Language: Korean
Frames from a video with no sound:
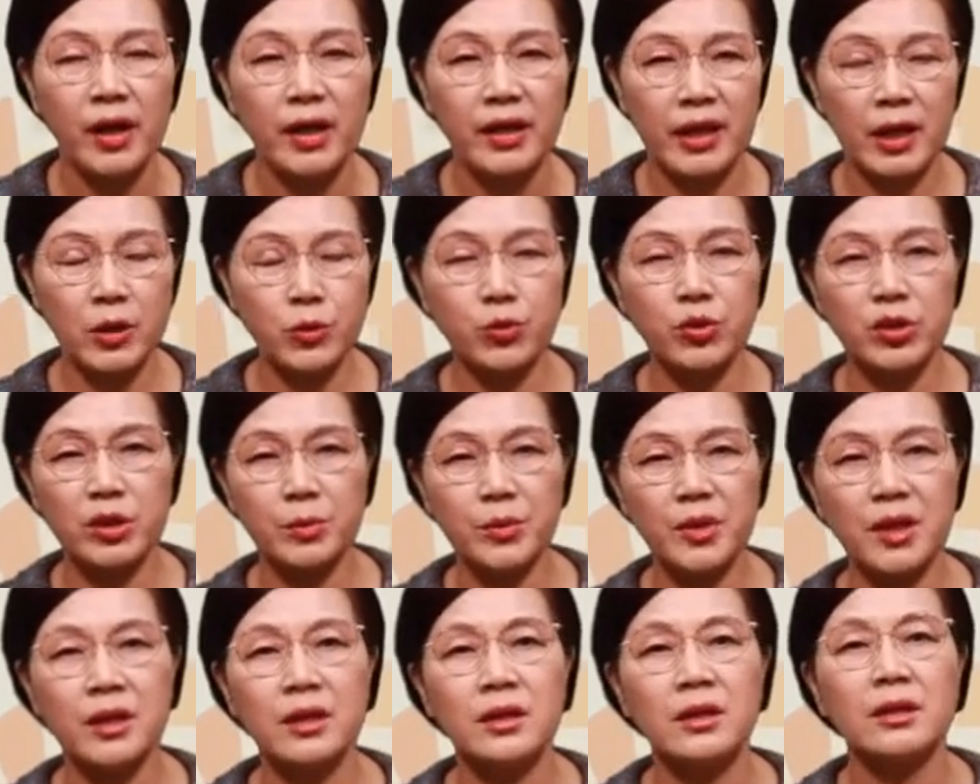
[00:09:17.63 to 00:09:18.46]

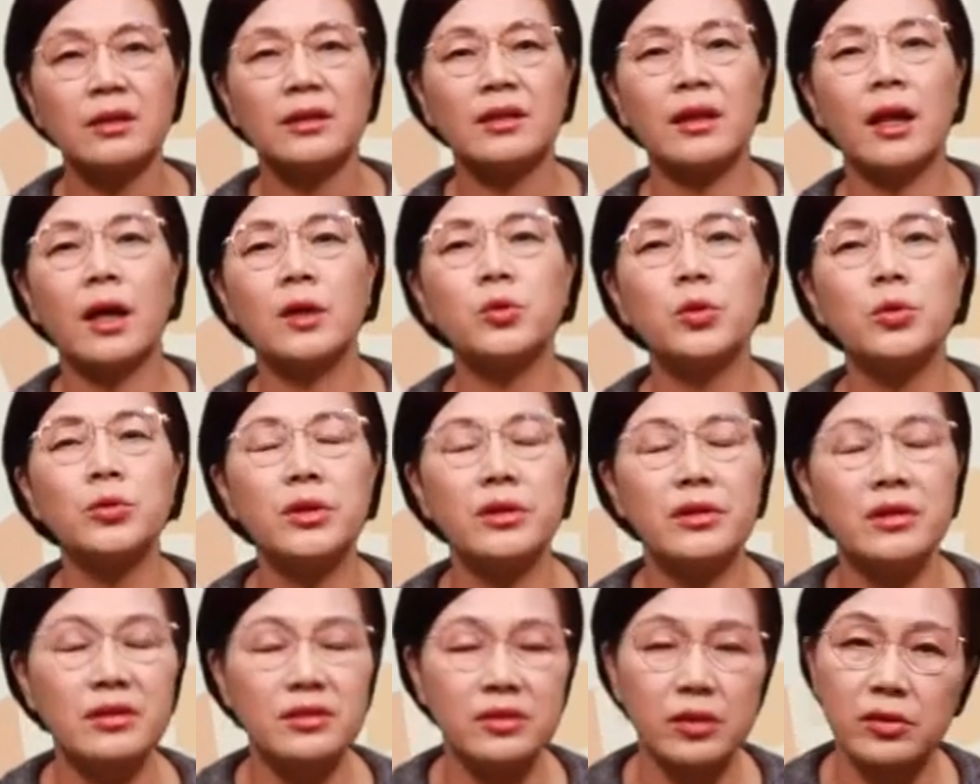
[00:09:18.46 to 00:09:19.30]
예수님이 나도
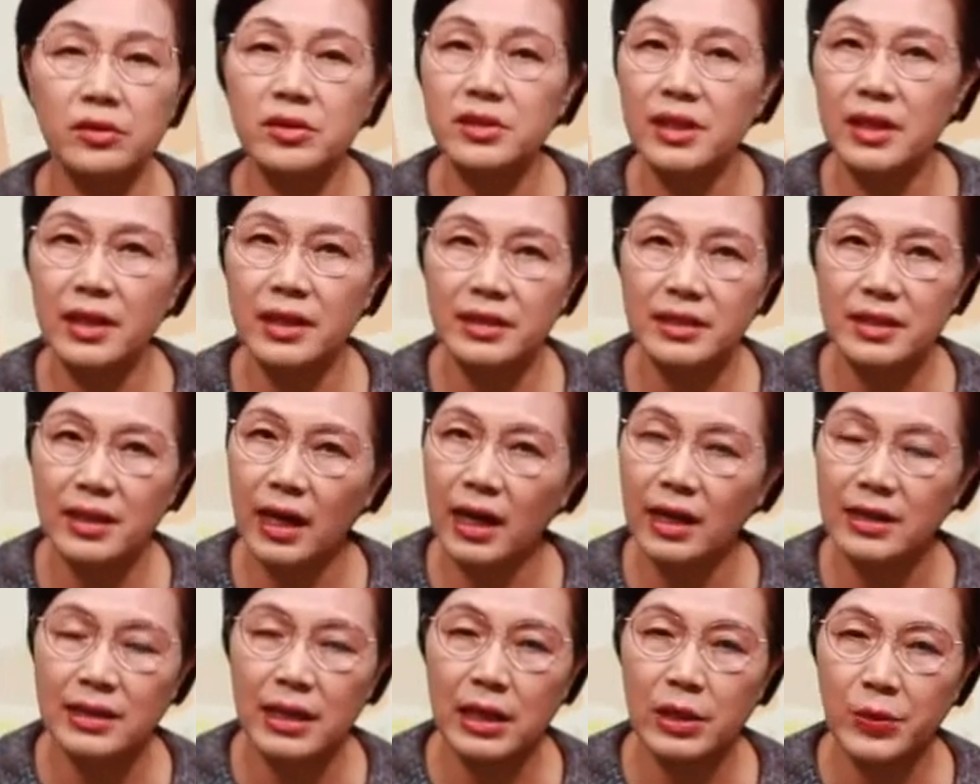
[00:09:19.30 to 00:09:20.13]
너를 정죄하지
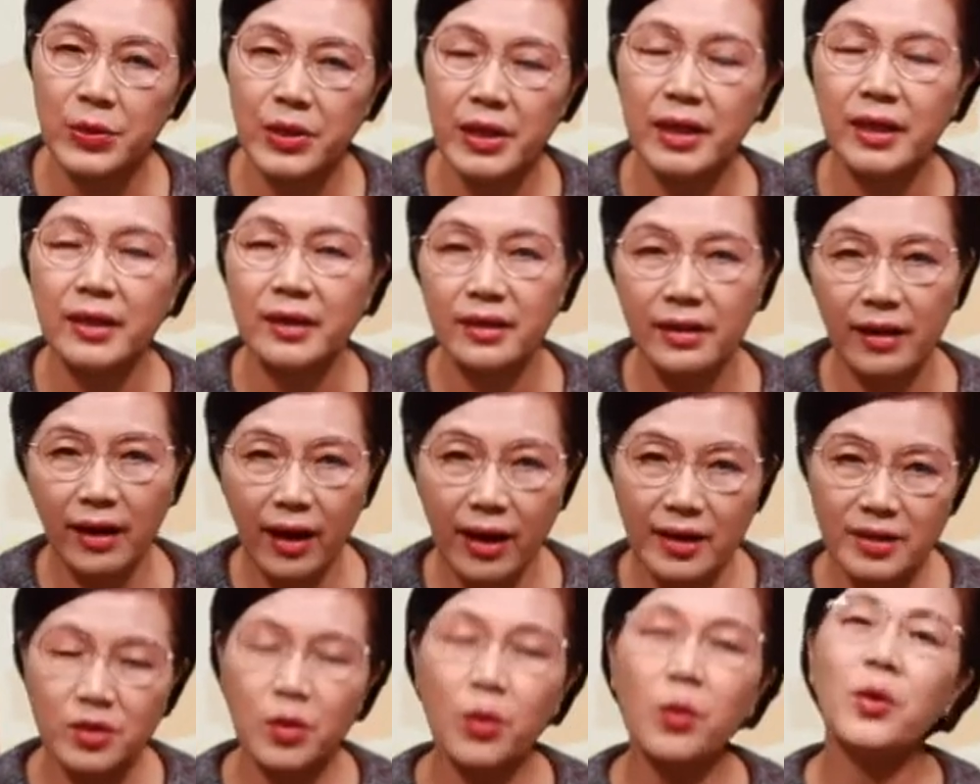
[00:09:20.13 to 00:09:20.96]
아니하니
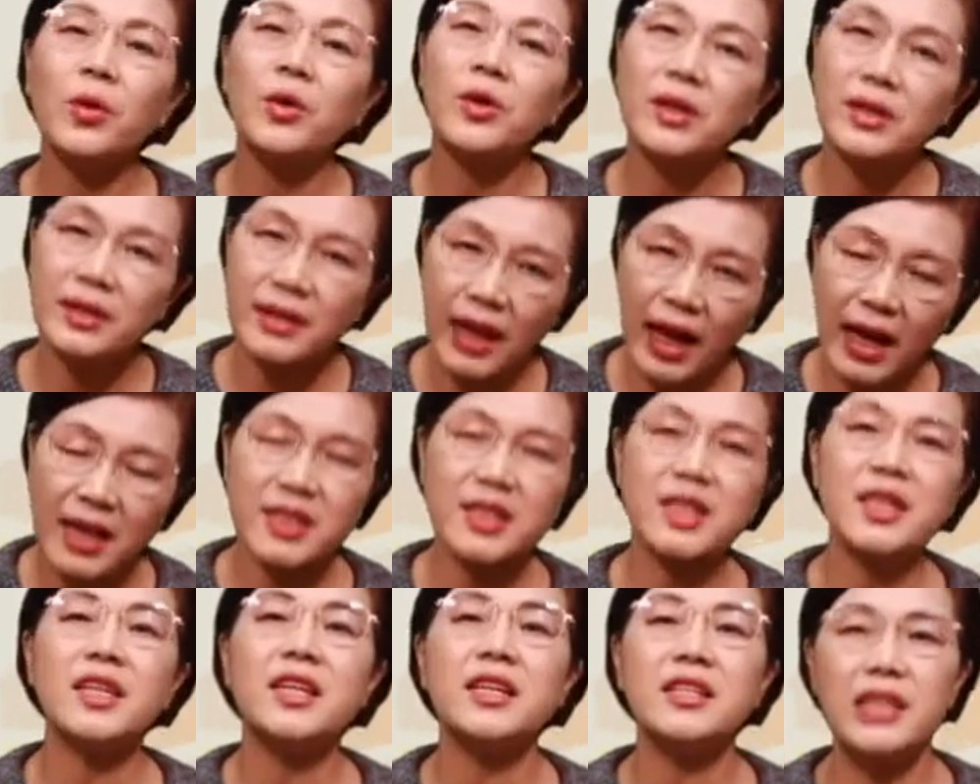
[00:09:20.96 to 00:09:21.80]
가서
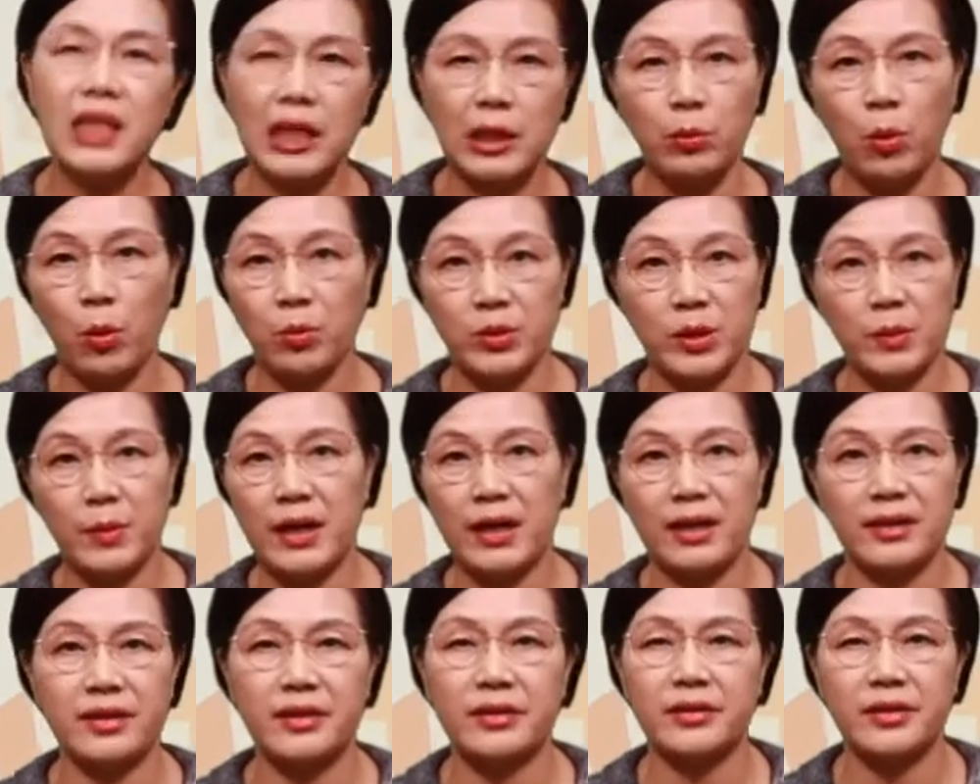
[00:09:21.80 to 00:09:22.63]
다시는 죄를 범지
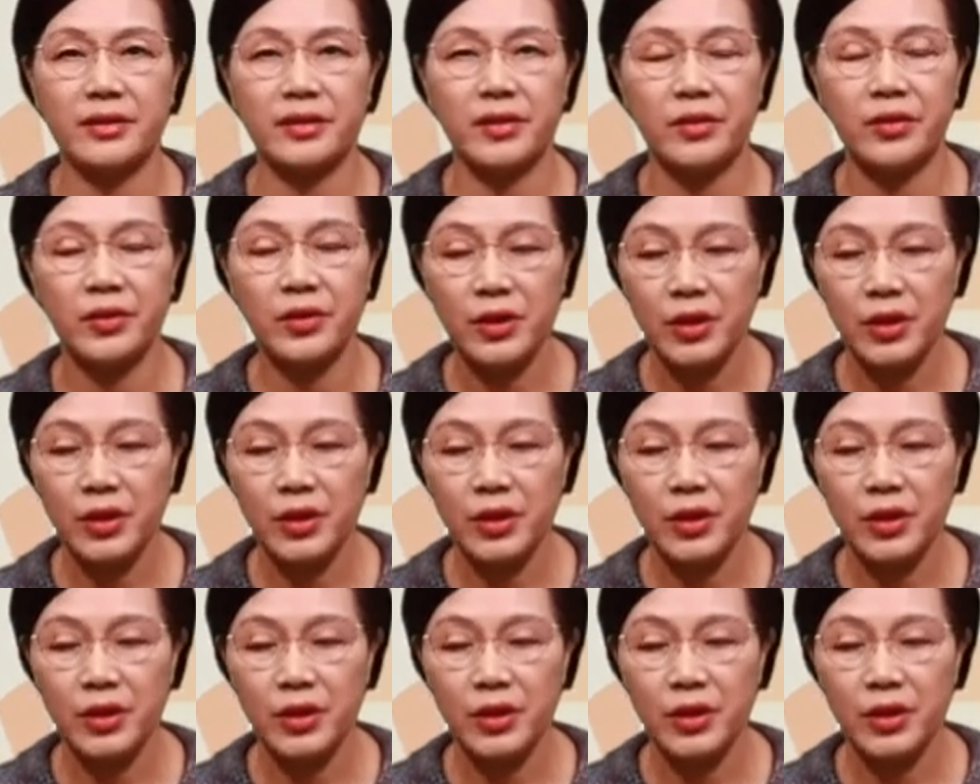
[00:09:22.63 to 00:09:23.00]
말라 하셨어요.